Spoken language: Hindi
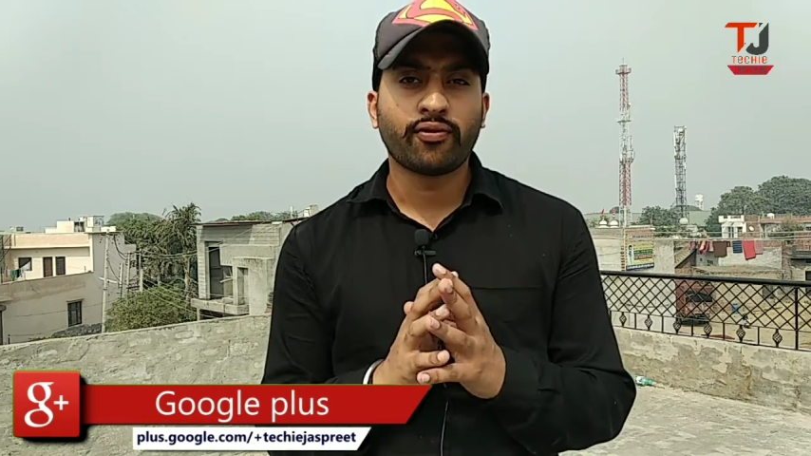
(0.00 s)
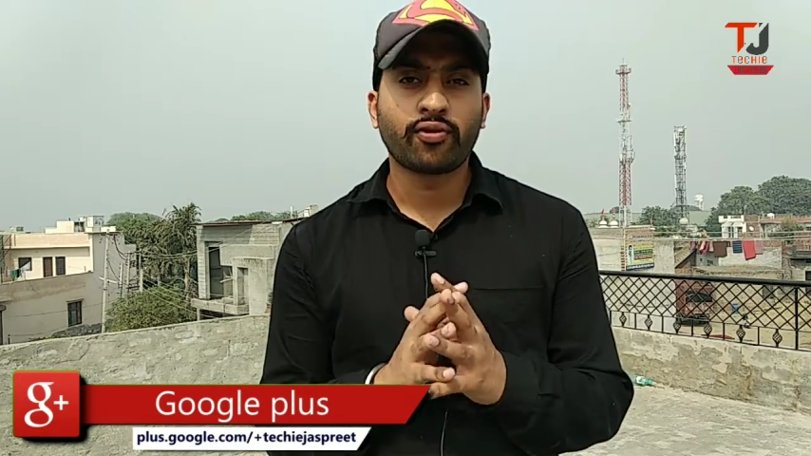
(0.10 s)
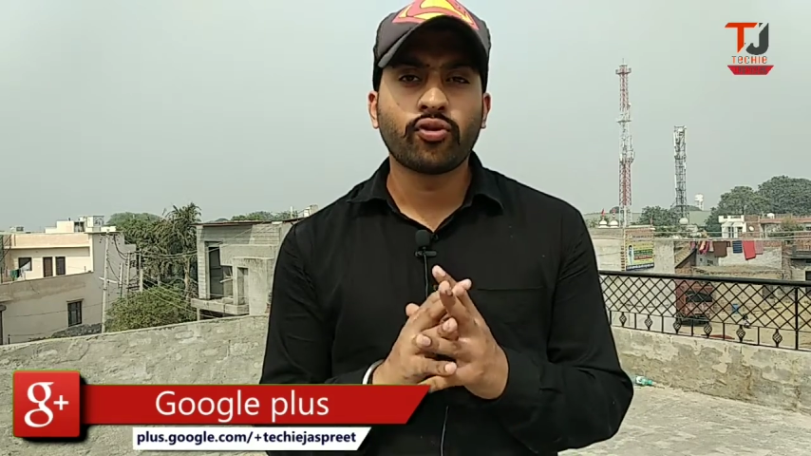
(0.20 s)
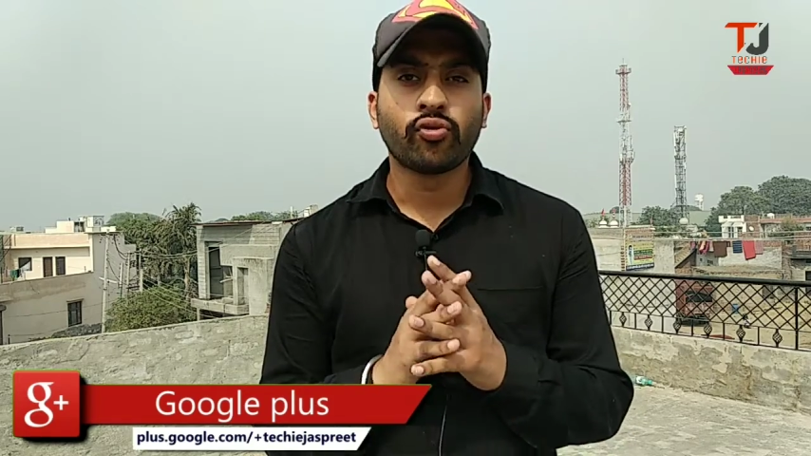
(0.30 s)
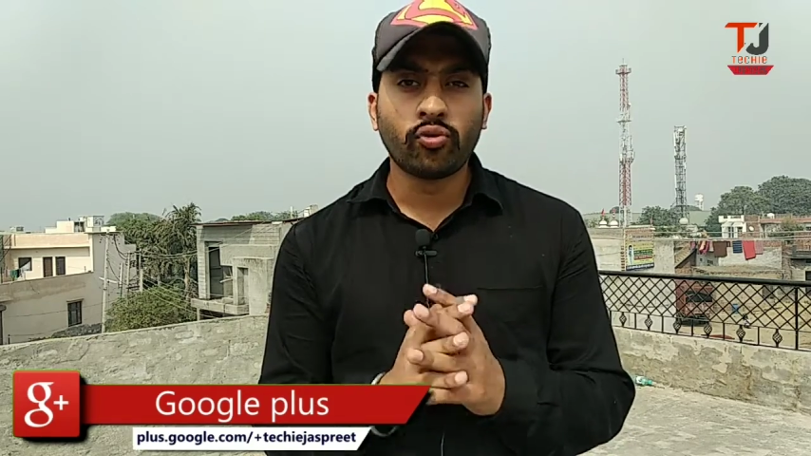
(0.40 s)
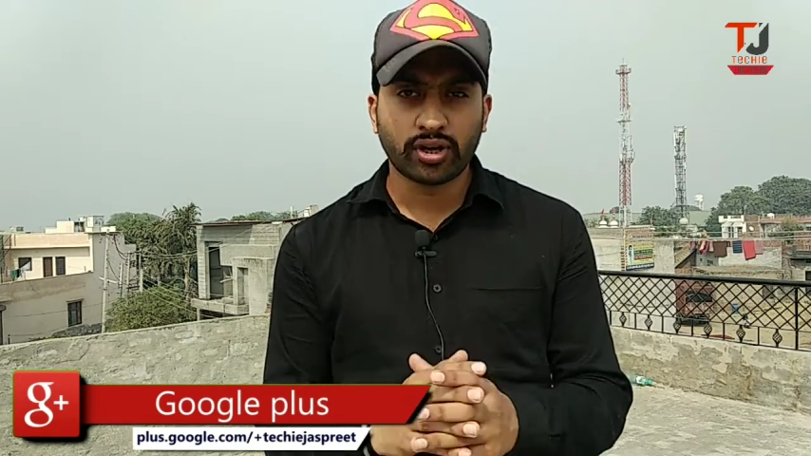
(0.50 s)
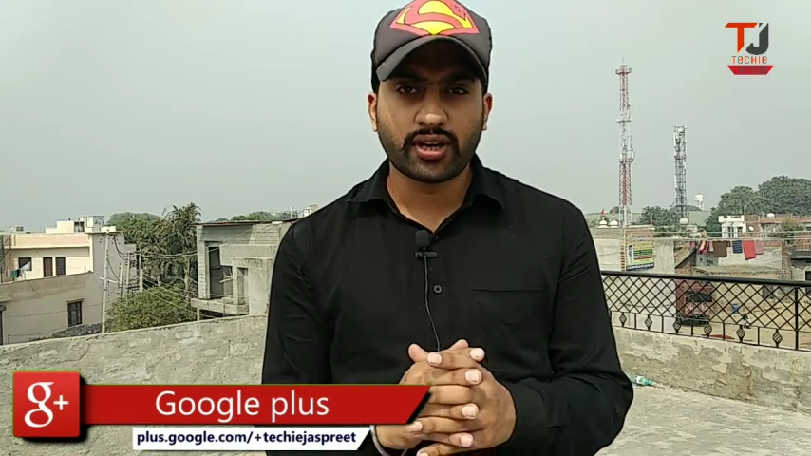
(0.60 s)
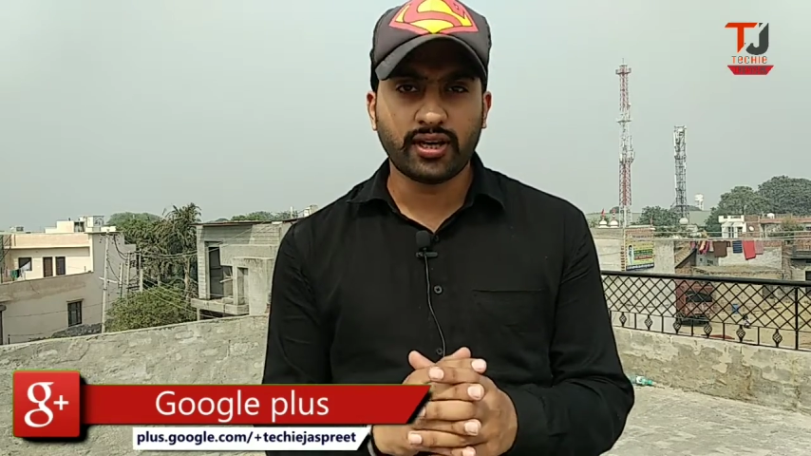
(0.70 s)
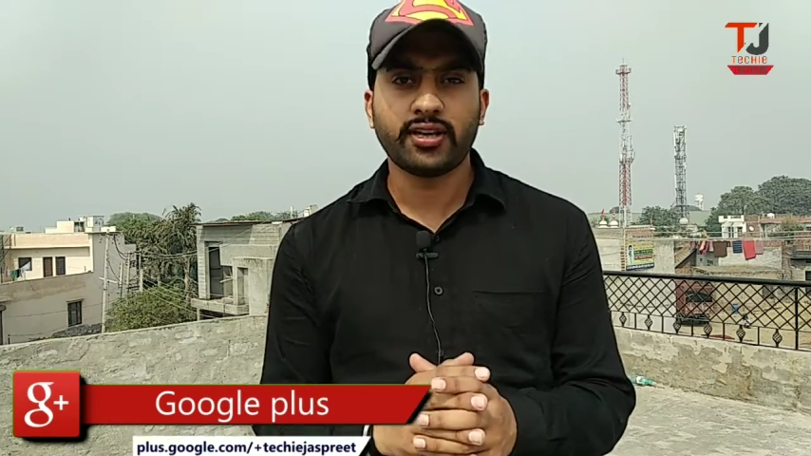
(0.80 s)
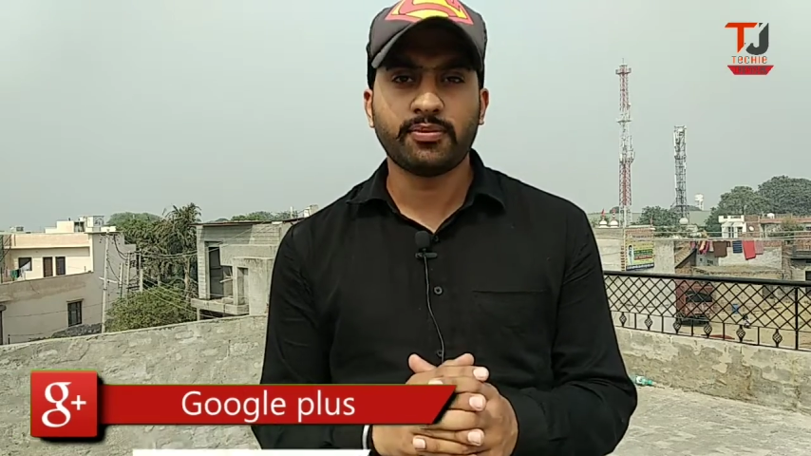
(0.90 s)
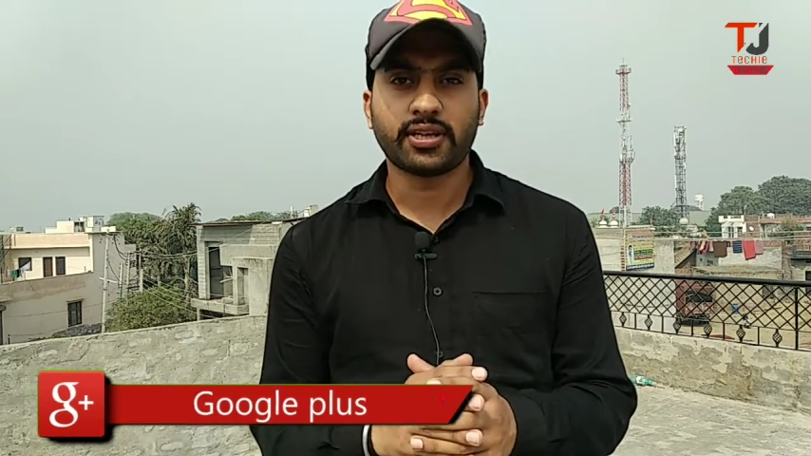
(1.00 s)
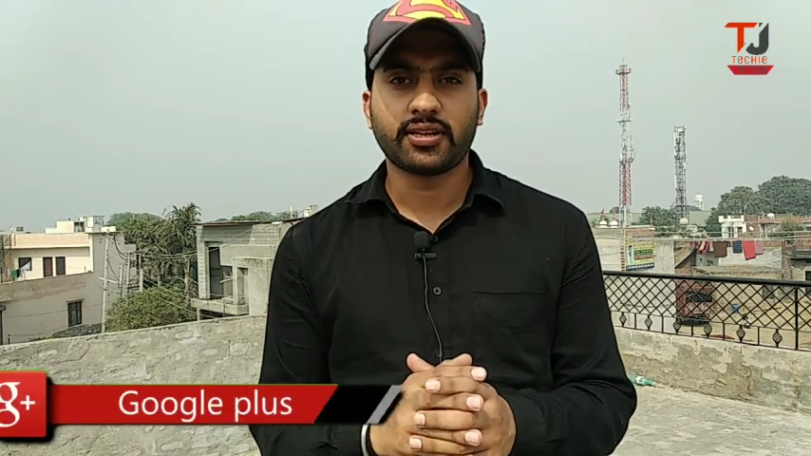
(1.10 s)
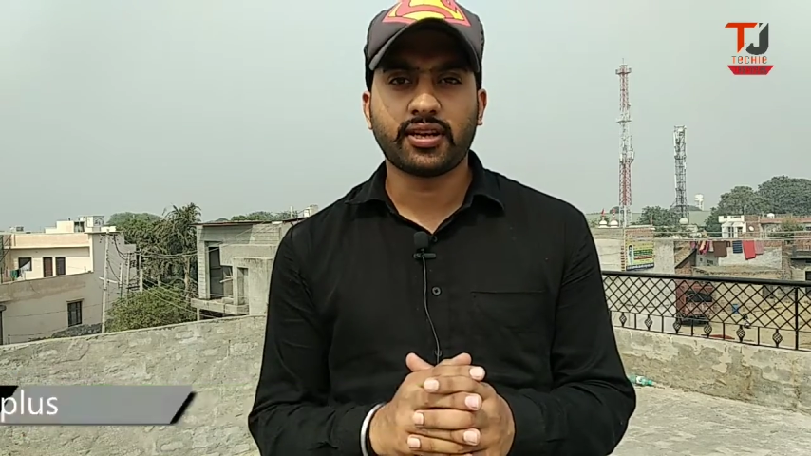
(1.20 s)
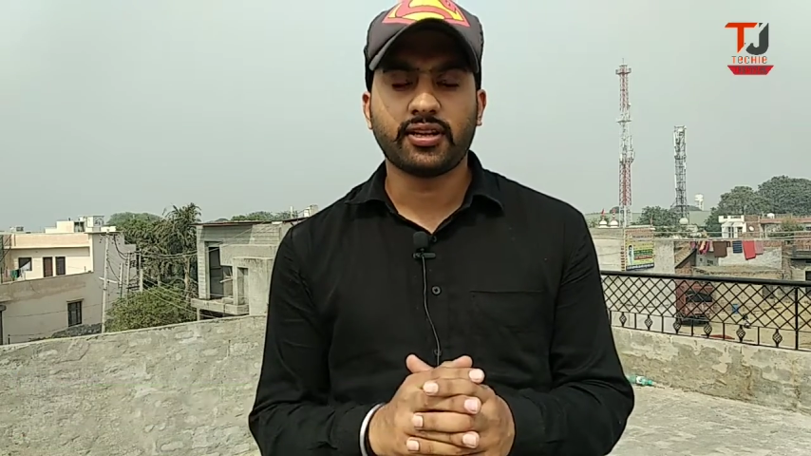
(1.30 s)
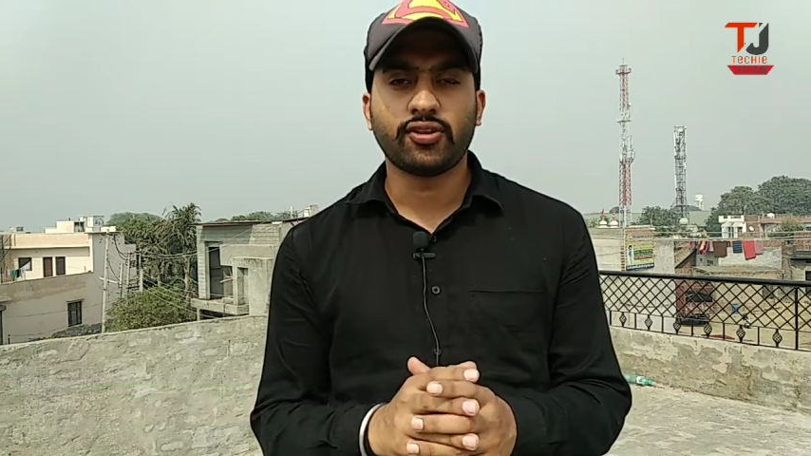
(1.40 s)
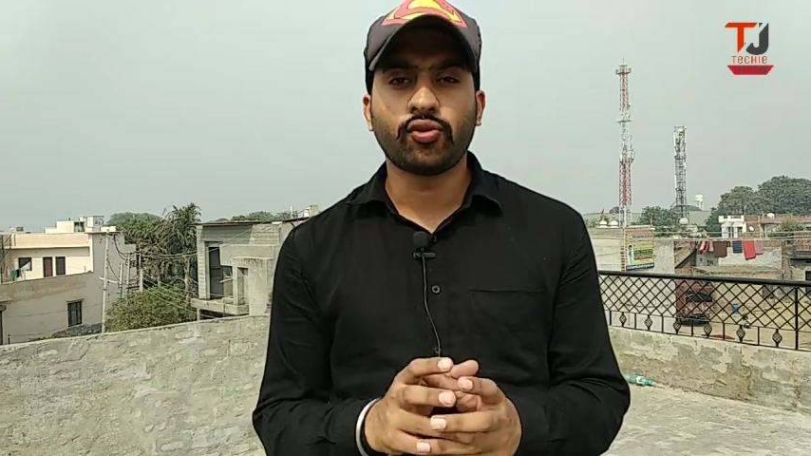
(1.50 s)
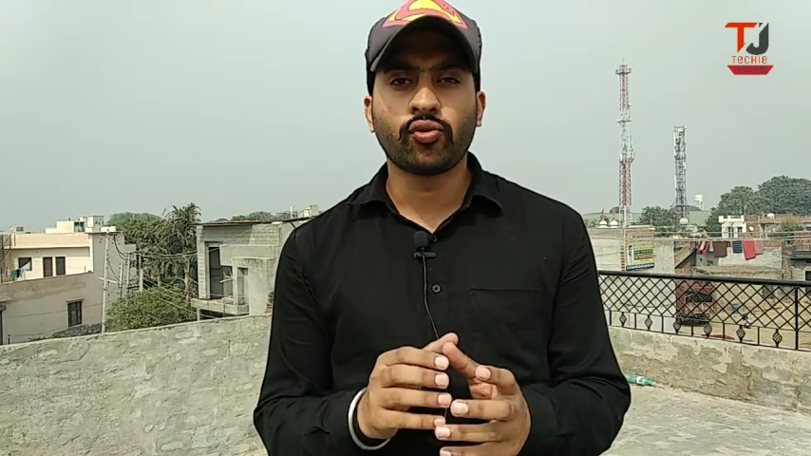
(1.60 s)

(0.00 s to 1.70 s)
फ़ोन को रूट करने की बात करते हैं